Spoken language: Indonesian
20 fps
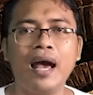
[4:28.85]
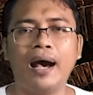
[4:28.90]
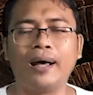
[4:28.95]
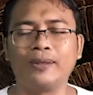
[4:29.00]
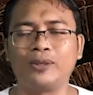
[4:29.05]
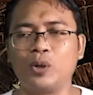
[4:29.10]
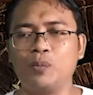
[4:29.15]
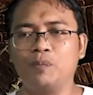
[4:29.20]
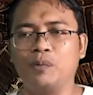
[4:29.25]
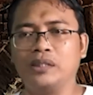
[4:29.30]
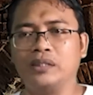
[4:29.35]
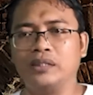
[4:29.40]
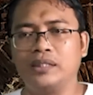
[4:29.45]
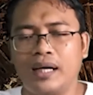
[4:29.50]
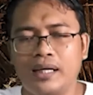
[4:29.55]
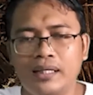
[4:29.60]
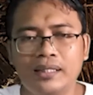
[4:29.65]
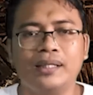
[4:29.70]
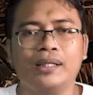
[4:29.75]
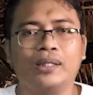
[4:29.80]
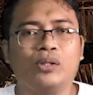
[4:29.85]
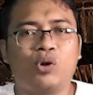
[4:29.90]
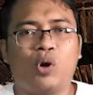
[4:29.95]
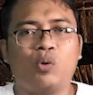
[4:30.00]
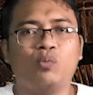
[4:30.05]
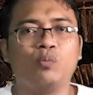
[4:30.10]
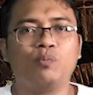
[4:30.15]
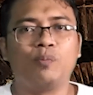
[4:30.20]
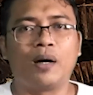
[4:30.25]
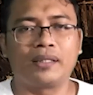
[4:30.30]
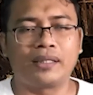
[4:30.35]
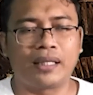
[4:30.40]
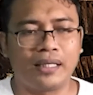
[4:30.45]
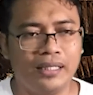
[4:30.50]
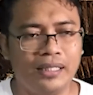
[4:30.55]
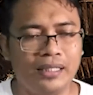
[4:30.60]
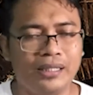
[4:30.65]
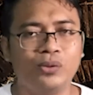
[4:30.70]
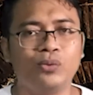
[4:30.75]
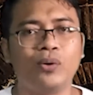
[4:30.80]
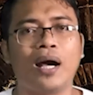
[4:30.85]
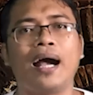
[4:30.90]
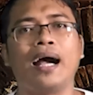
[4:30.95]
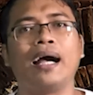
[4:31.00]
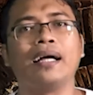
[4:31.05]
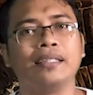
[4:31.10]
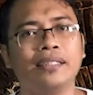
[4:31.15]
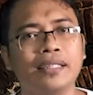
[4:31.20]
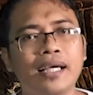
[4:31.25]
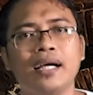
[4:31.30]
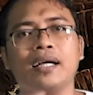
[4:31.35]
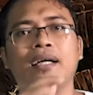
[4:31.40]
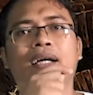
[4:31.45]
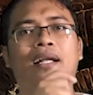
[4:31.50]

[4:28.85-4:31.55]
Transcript: atau menjadi ketua umum partai itu hanya